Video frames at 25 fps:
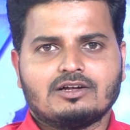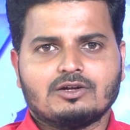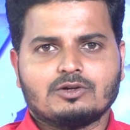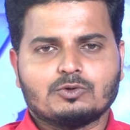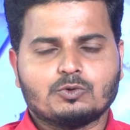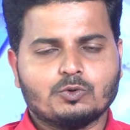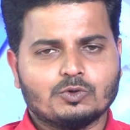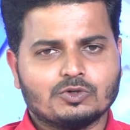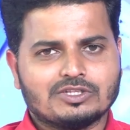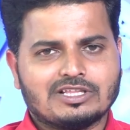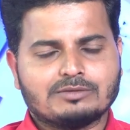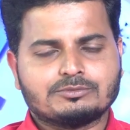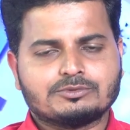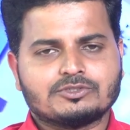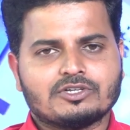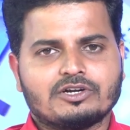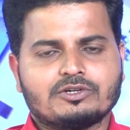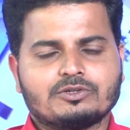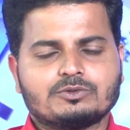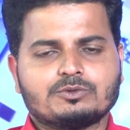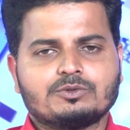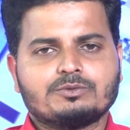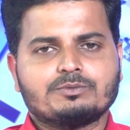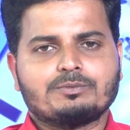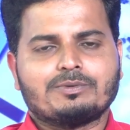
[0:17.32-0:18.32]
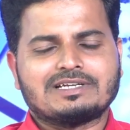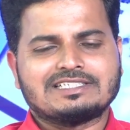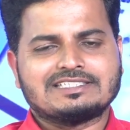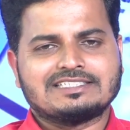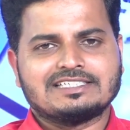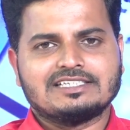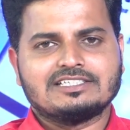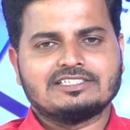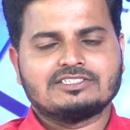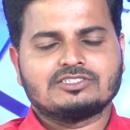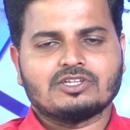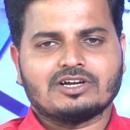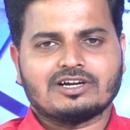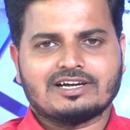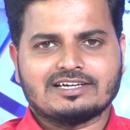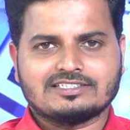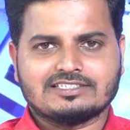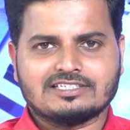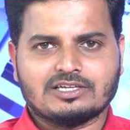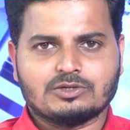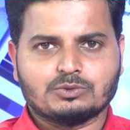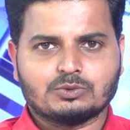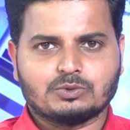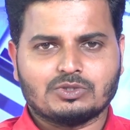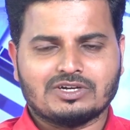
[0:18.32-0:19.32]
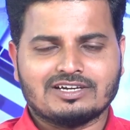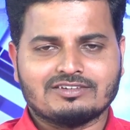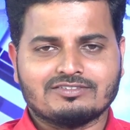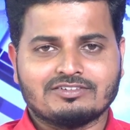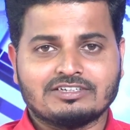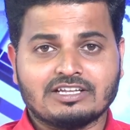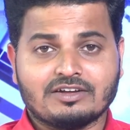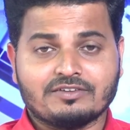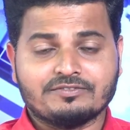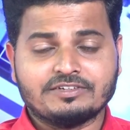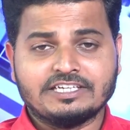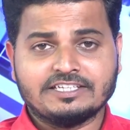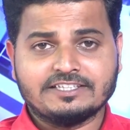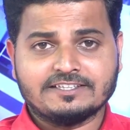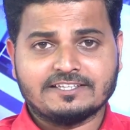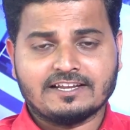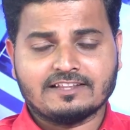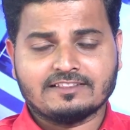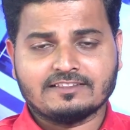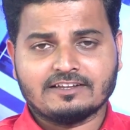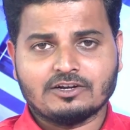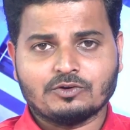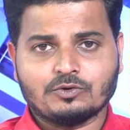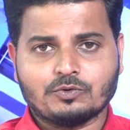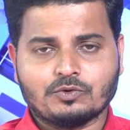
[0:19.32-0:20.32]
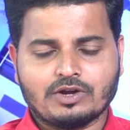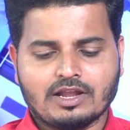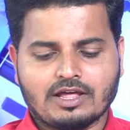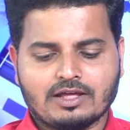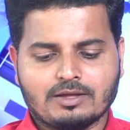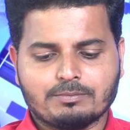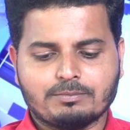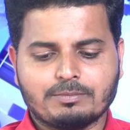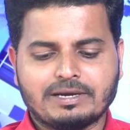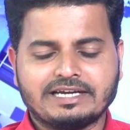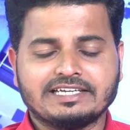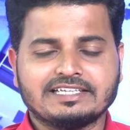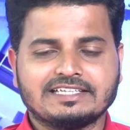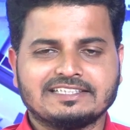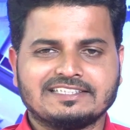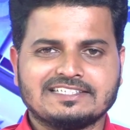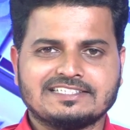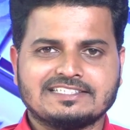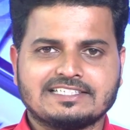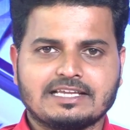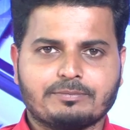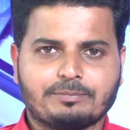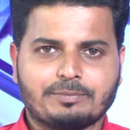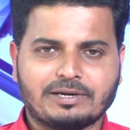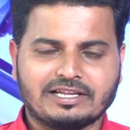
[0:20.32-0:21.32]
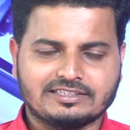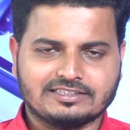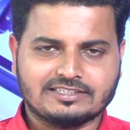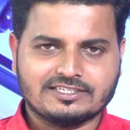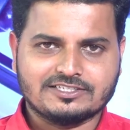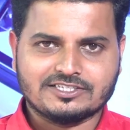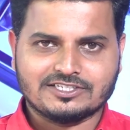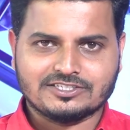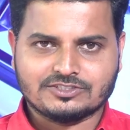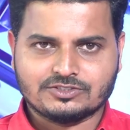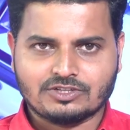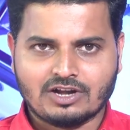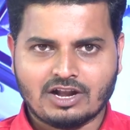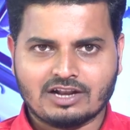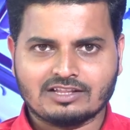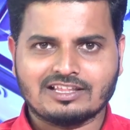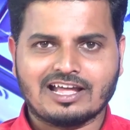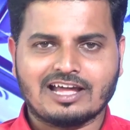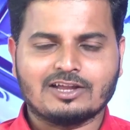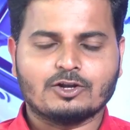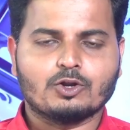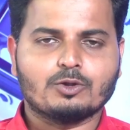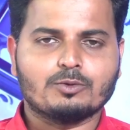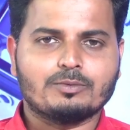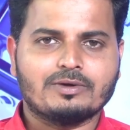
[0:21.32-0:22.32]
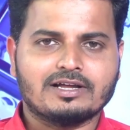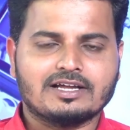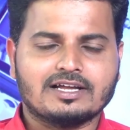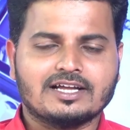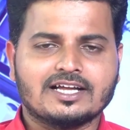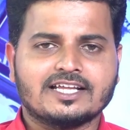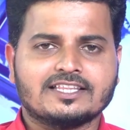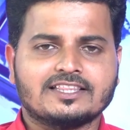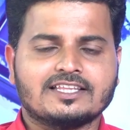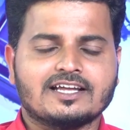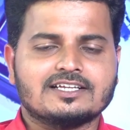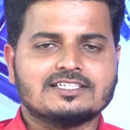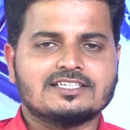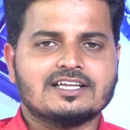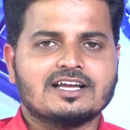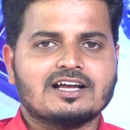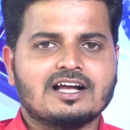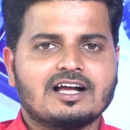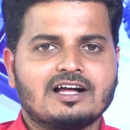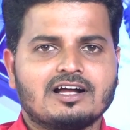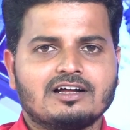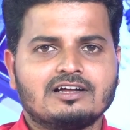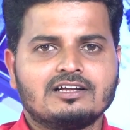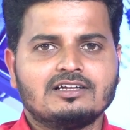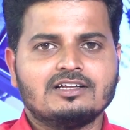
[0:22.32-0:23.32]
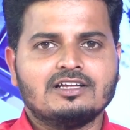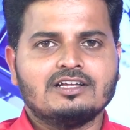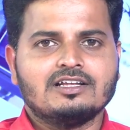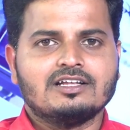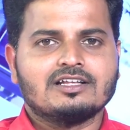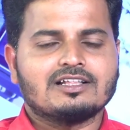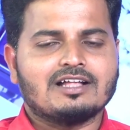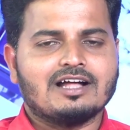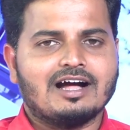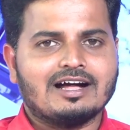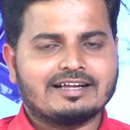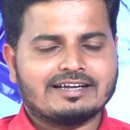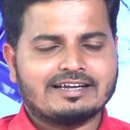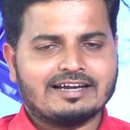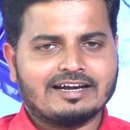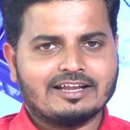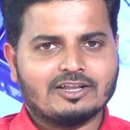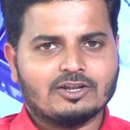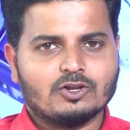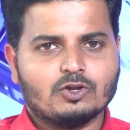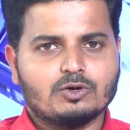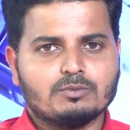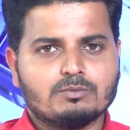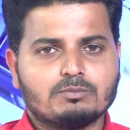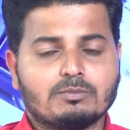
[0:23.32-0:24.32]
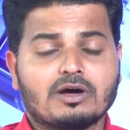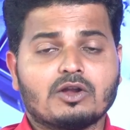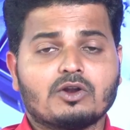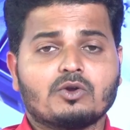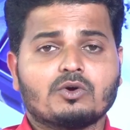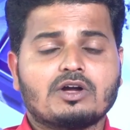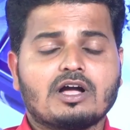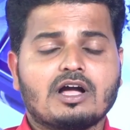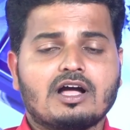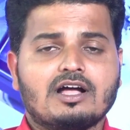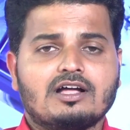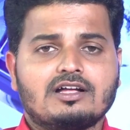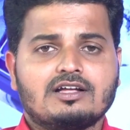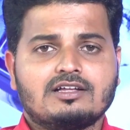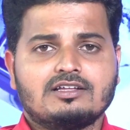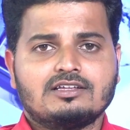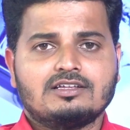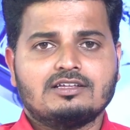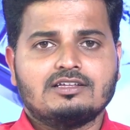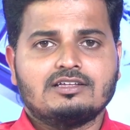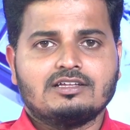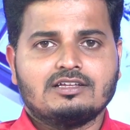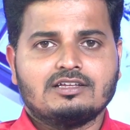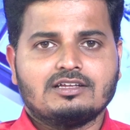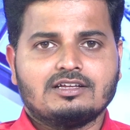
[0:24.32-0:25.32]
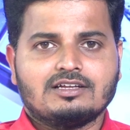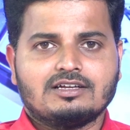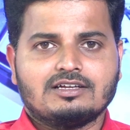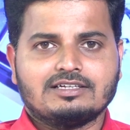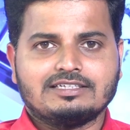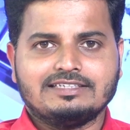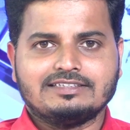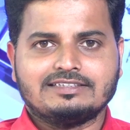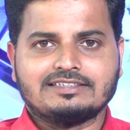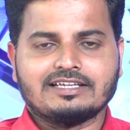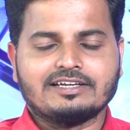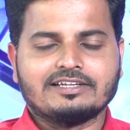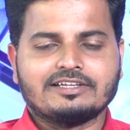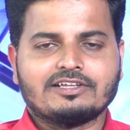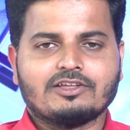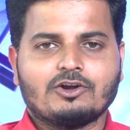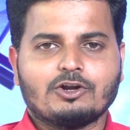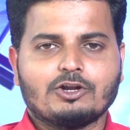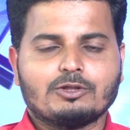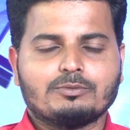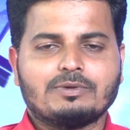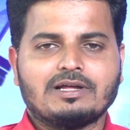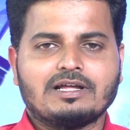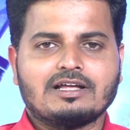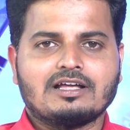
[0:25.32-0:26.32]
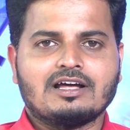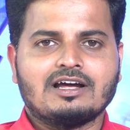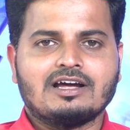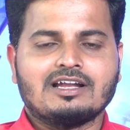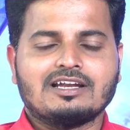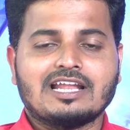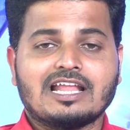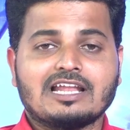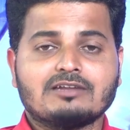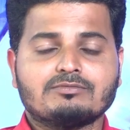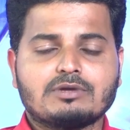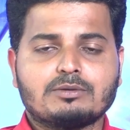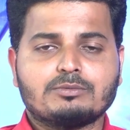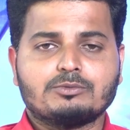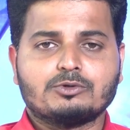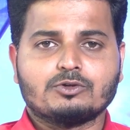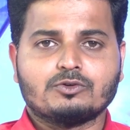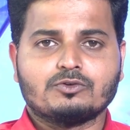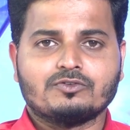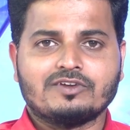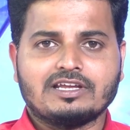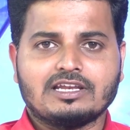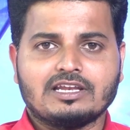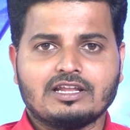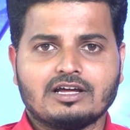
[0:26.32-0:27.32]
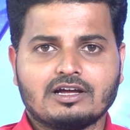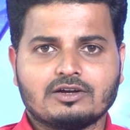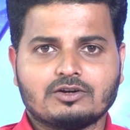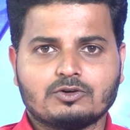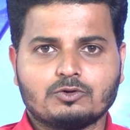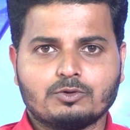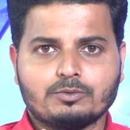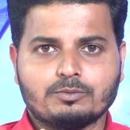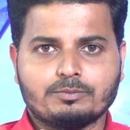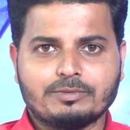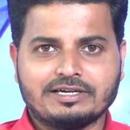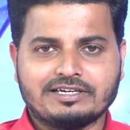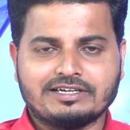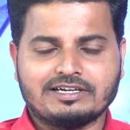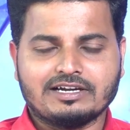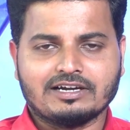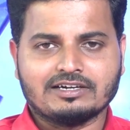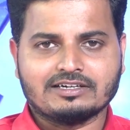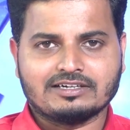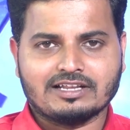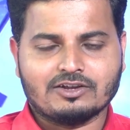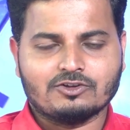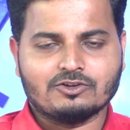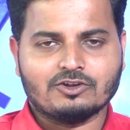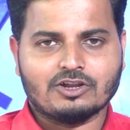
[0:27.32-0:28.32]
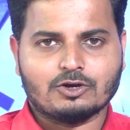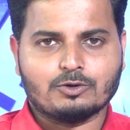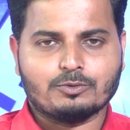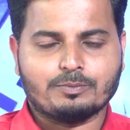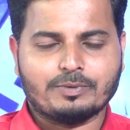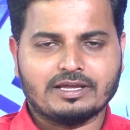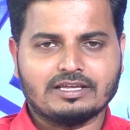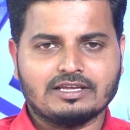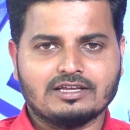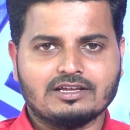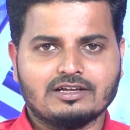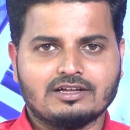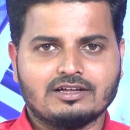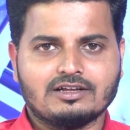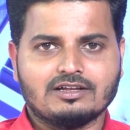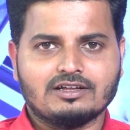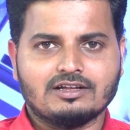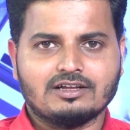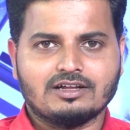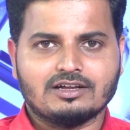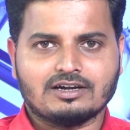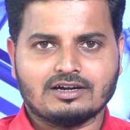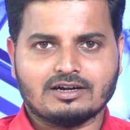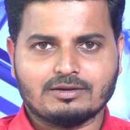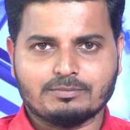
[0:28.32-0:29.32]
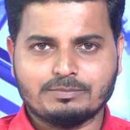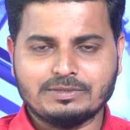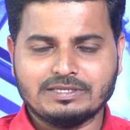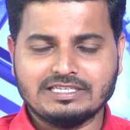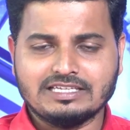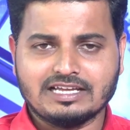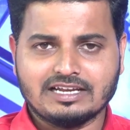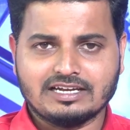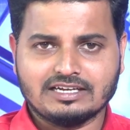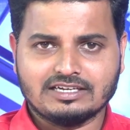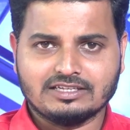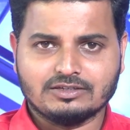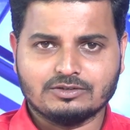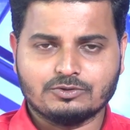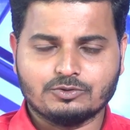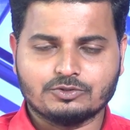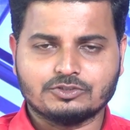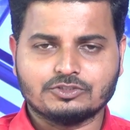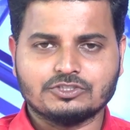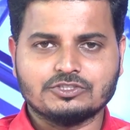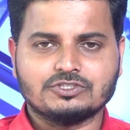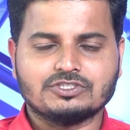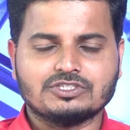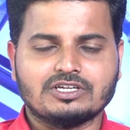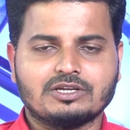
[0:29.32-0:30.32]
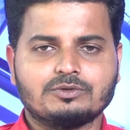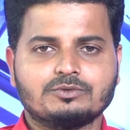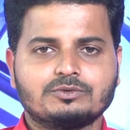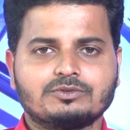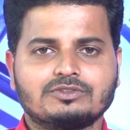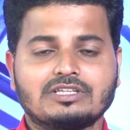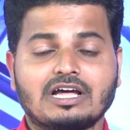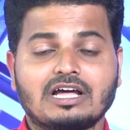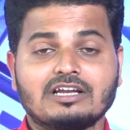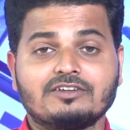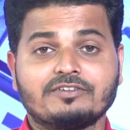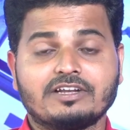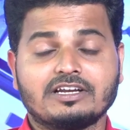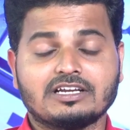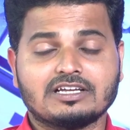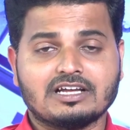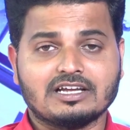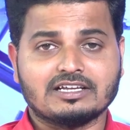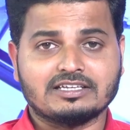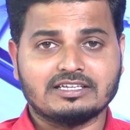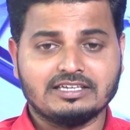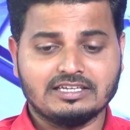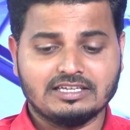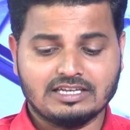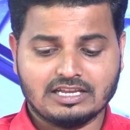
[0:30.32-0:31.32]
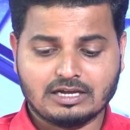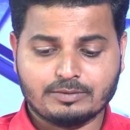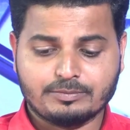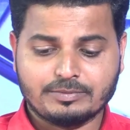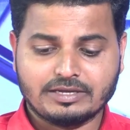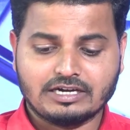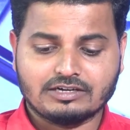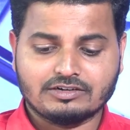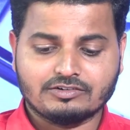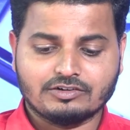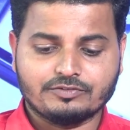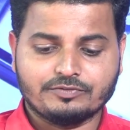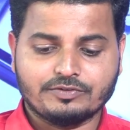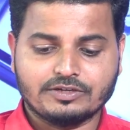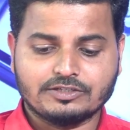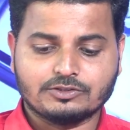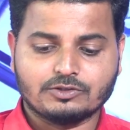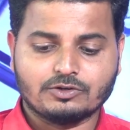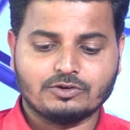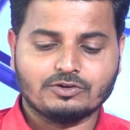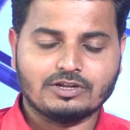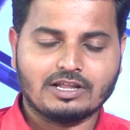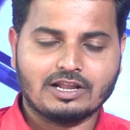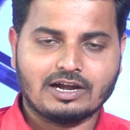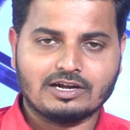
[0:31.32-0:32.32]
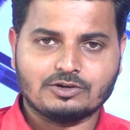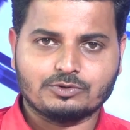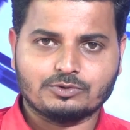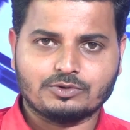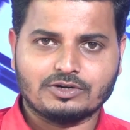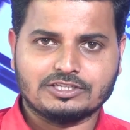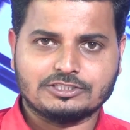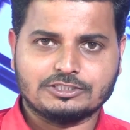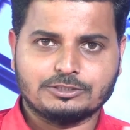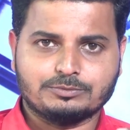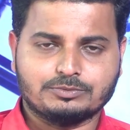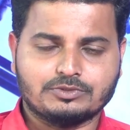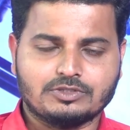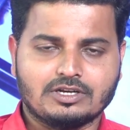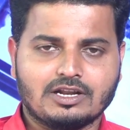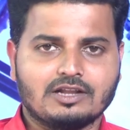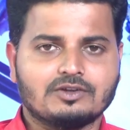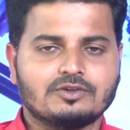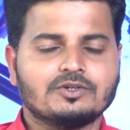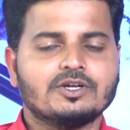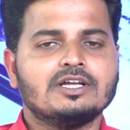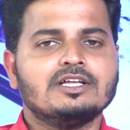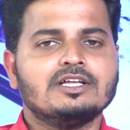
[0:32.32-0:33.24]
గోదాంసులను పరిశీలిస్తూ అక్కడ జరుగుతున్నటువంటి అవినీతిని అందరిని కూడా బయటికి తీసే ప్రయత్నం చేస్తున్నారు దానిలో భాగంగా తాజాగా కాకినాడలో మరొక ఈ తనిఖీలలో భాగంగా నలభై మూడు వేలకు మెట్రిక్ టన్నులకు పైగా అక్కడ బియ్యాన్ని గుర్తించారు దాని వెనుక కీలకమైనటువంటి వ్యక్తులు ఉన్నారంటూ కూడా చెప్తున్నారు